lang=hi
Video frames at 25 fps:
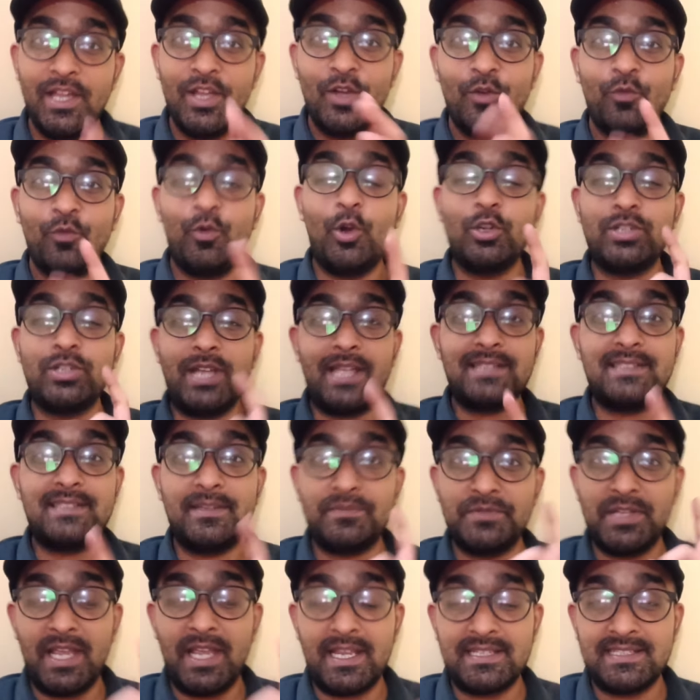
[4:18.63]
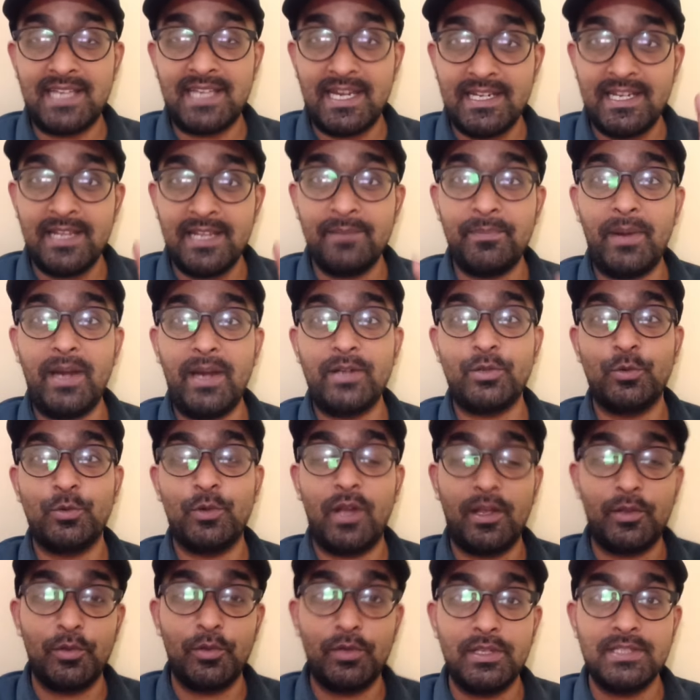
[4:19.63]
वो शायद सबसे एक्साइटिंग पार्ट होगा
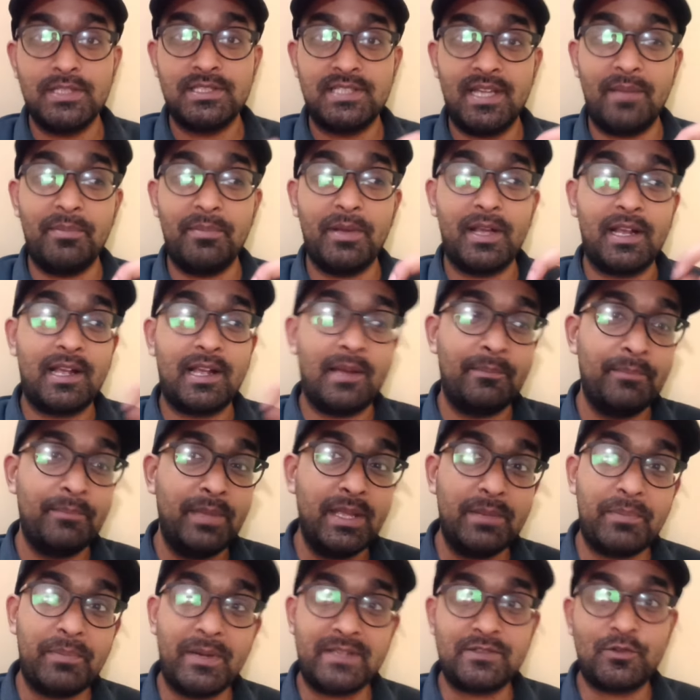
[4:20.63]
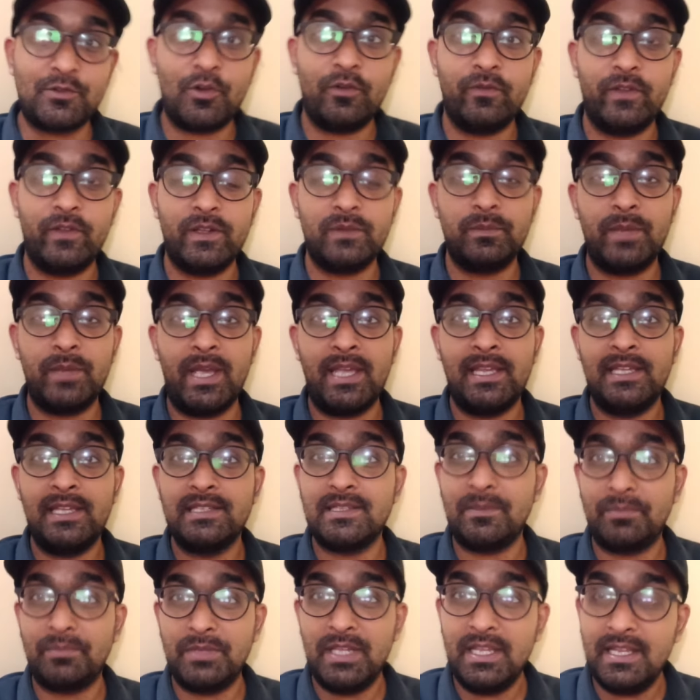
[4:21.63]
क्योंकि जब गंभीर प्रेस कॉन्फ्रेंस में आएंगे
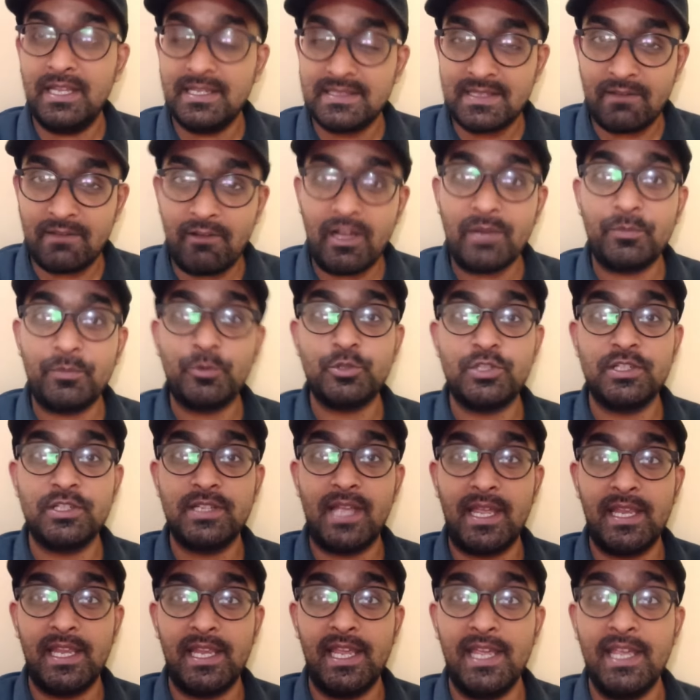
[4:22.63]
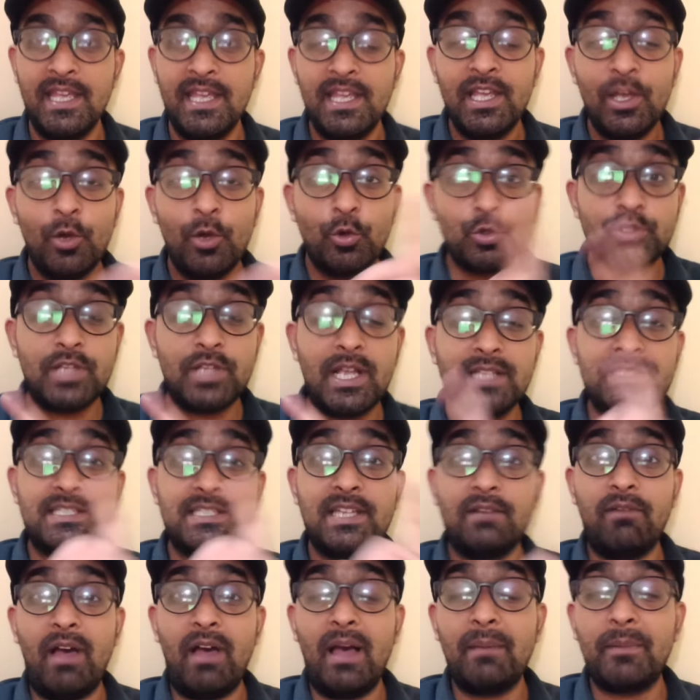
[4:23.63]
जब तीखे सवाल पूछे जाएंगे उसका
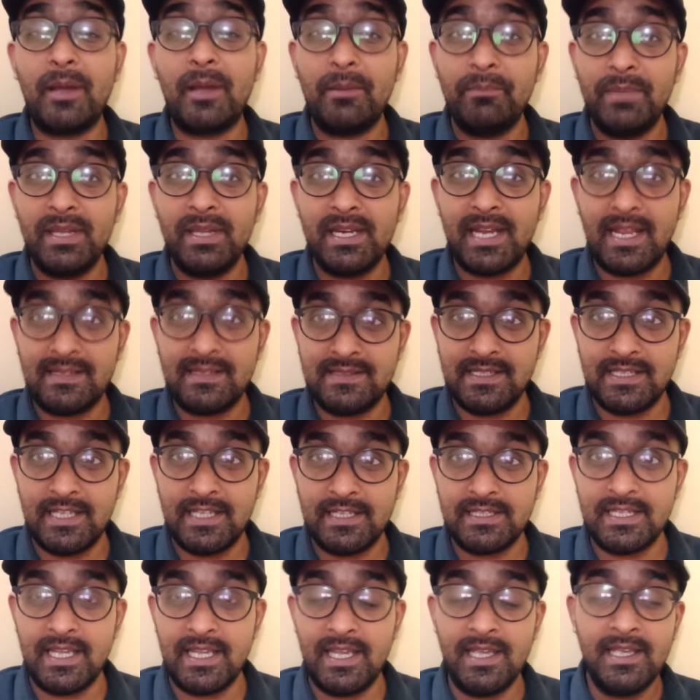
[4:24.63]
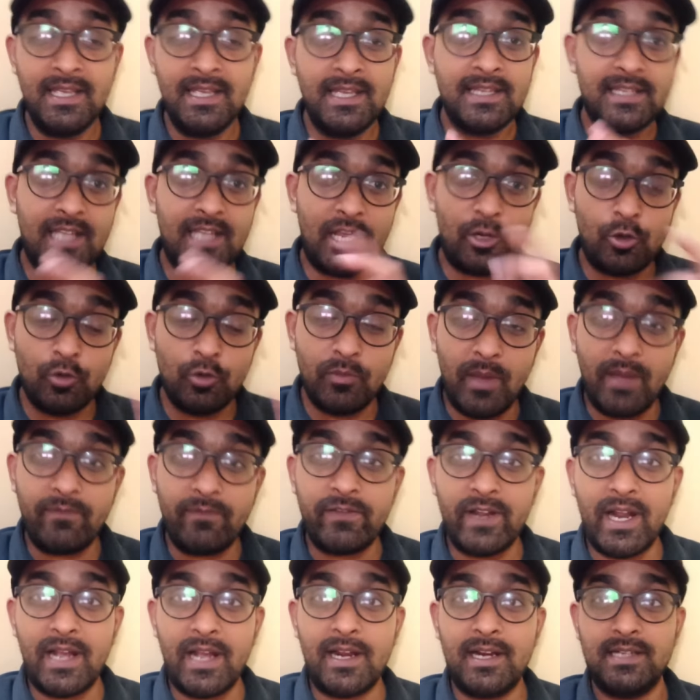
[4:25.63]
जवाब गंभीर कैसे देते हैं क्या घुमा
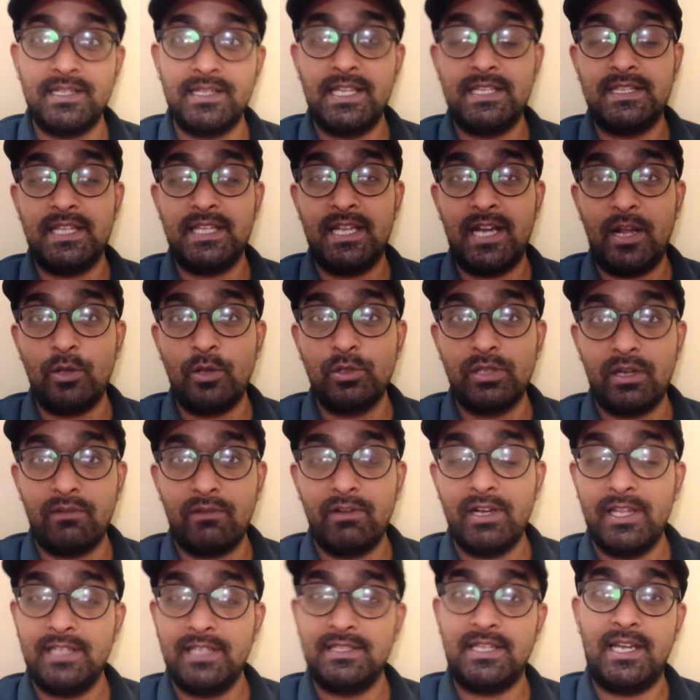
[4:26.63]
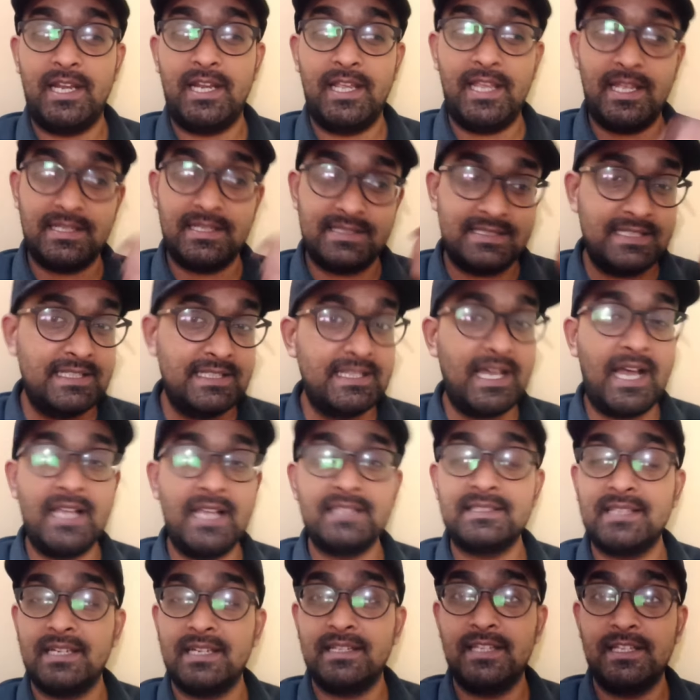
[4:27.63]
फिरा कर देते हैं राहुल द्रविड़ की तरह या सीधा
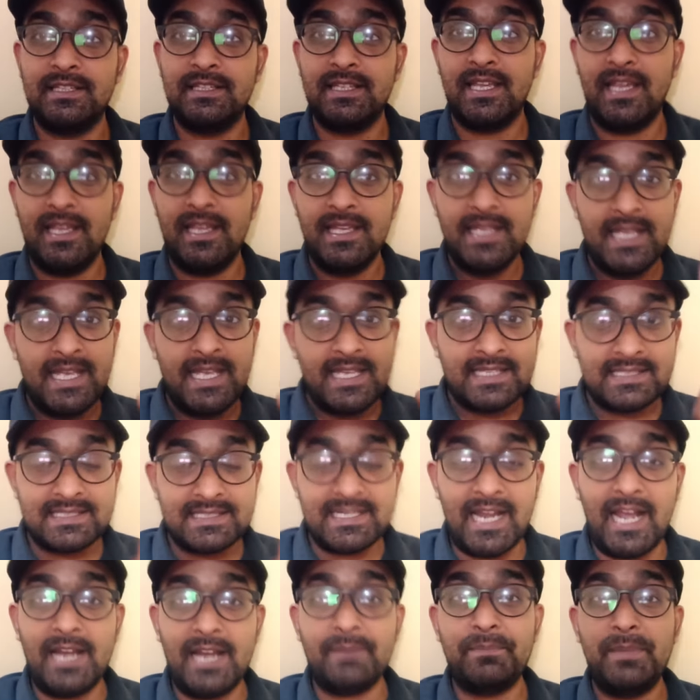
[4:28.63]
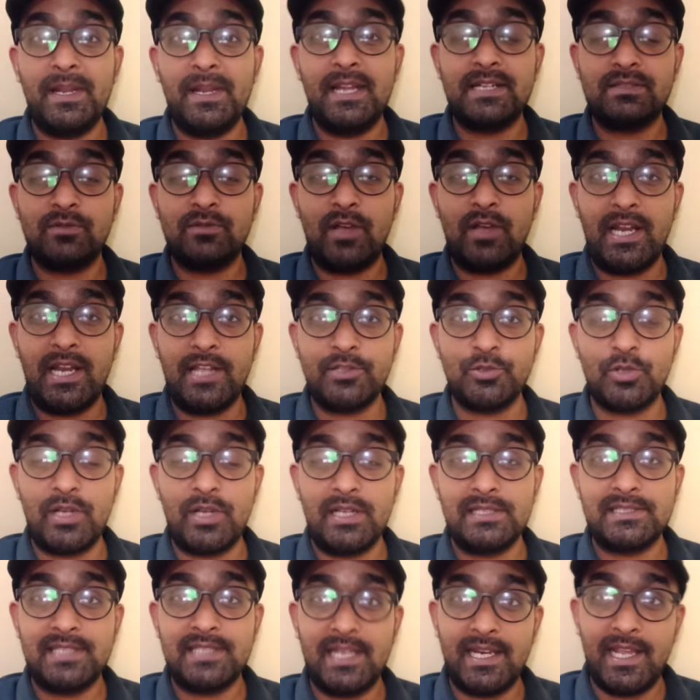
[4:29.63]
आंसर देते हैं स्टार प्लेयर्स वाला जो
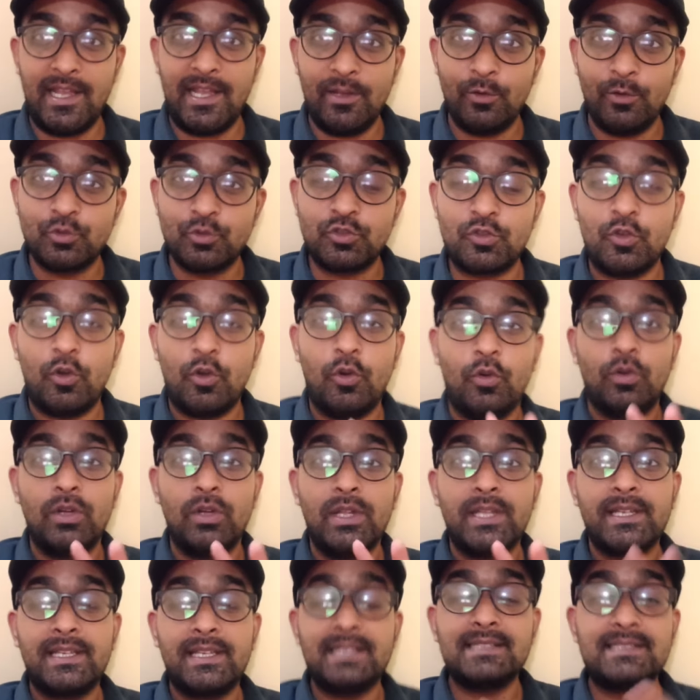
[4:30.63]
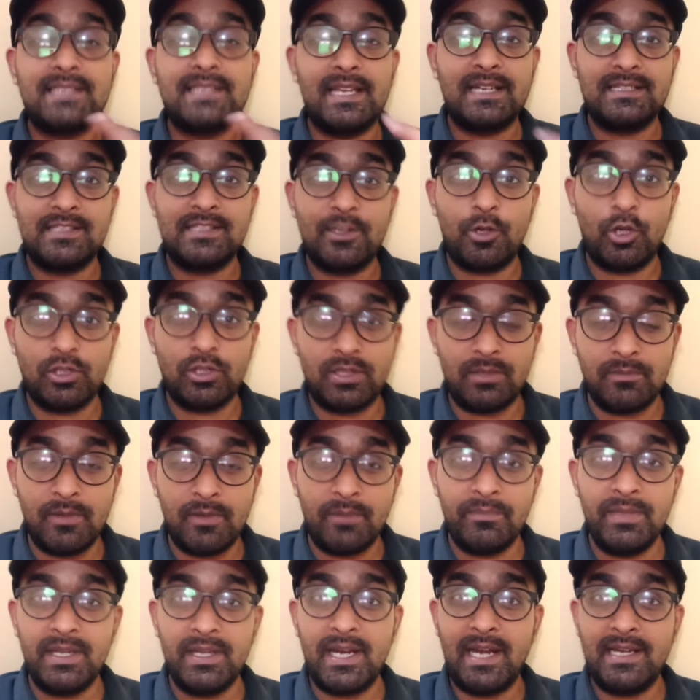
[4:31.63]
कल्चर है उसको किस तरह से गौतम
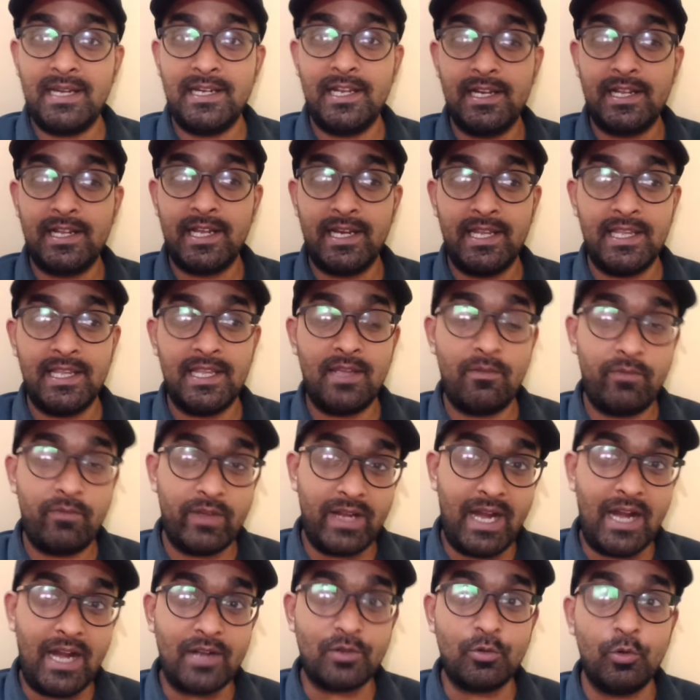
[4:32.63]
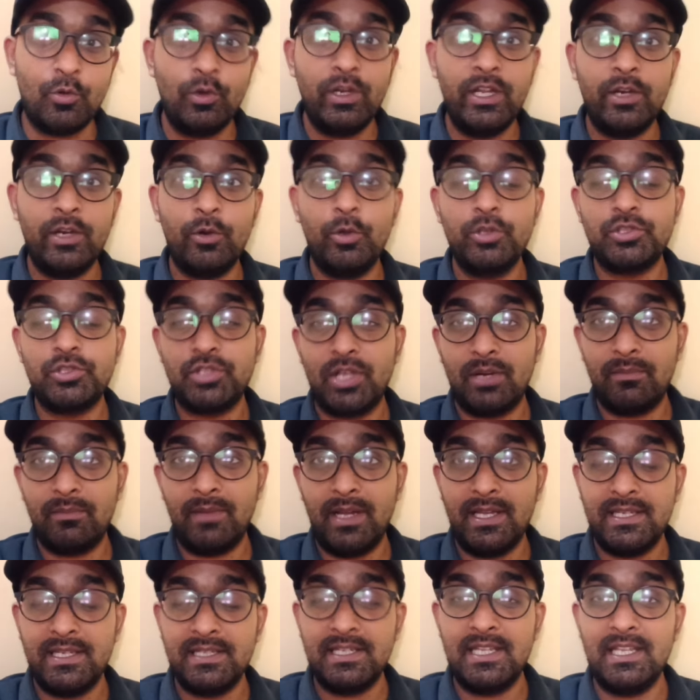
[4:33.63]
गंभीर हैंडल करेंगे विराट कोहली रोहित
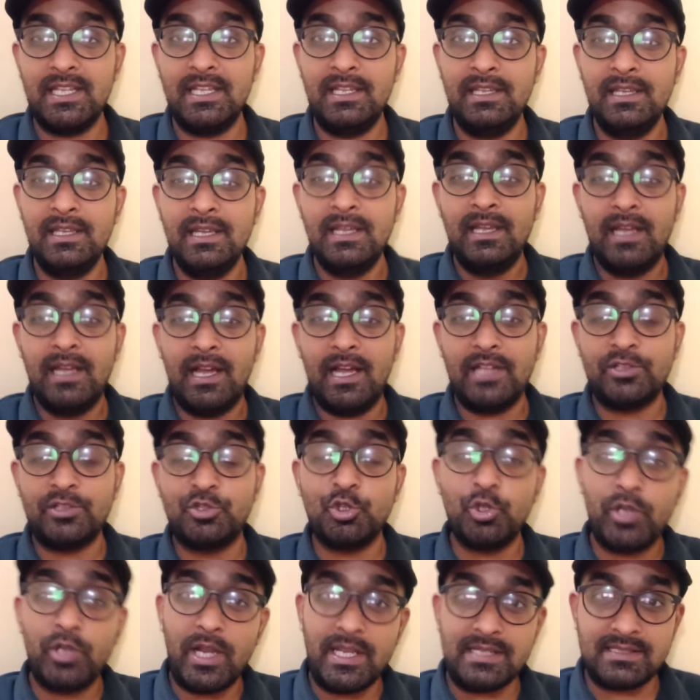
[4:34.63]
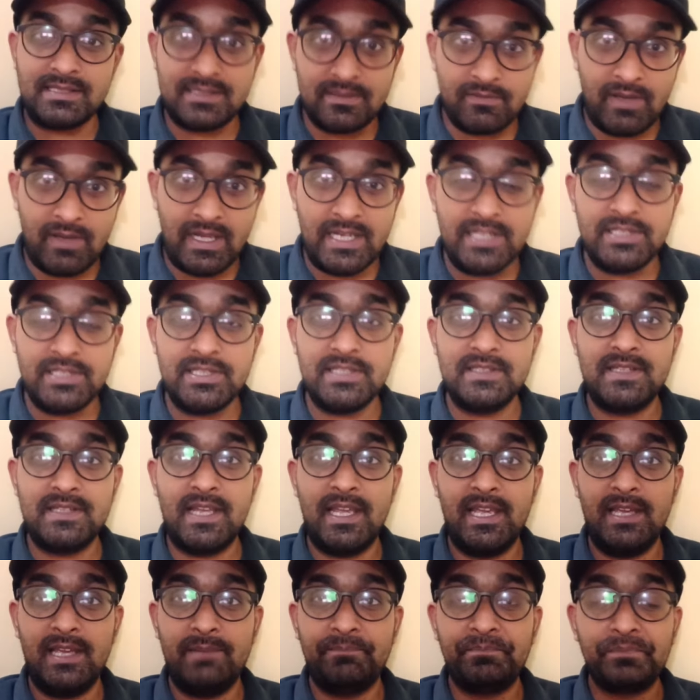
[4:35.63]
शर्मा इनकी जो रेस्ट वाली चीज़ें
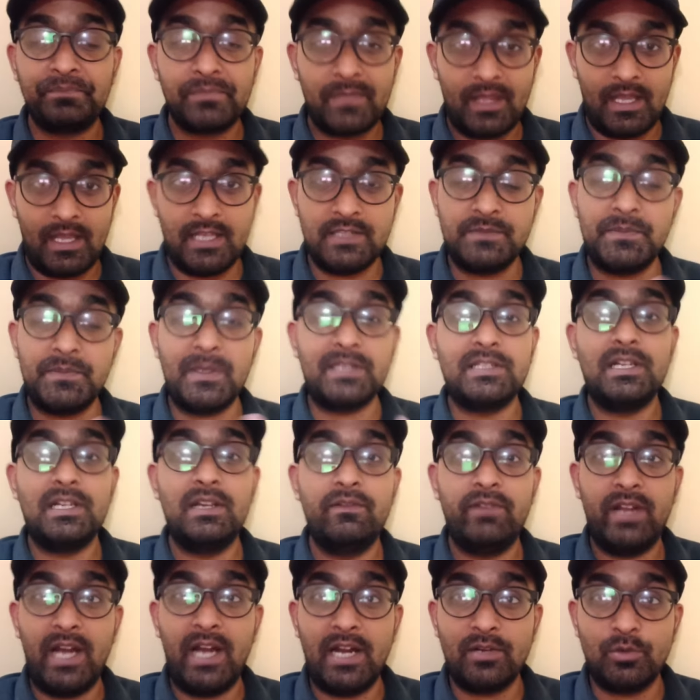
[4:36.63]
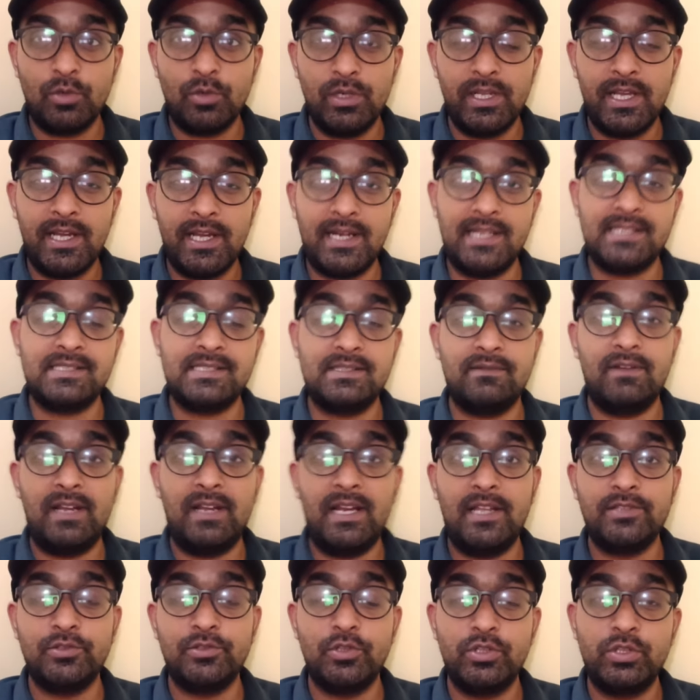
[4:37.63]
हैं स्पेशली विराट कोहली का रेस्ट
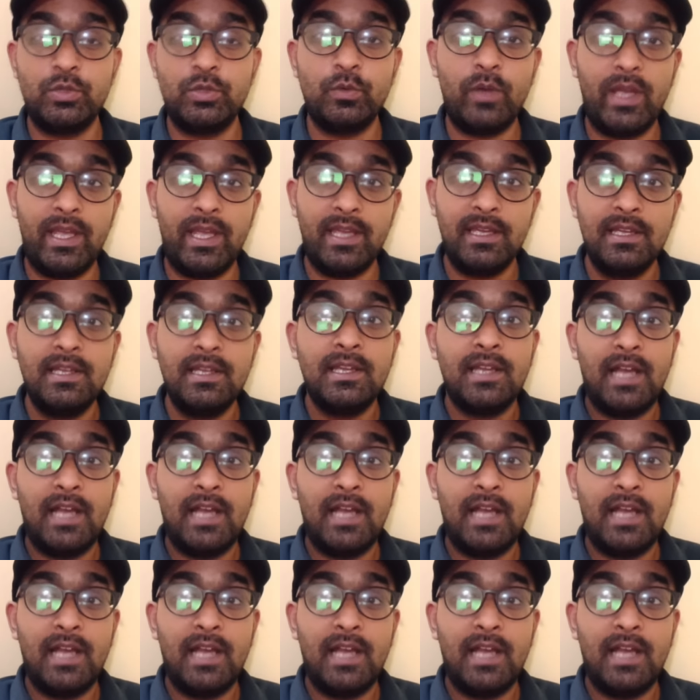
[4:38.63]
वाला जो इशू है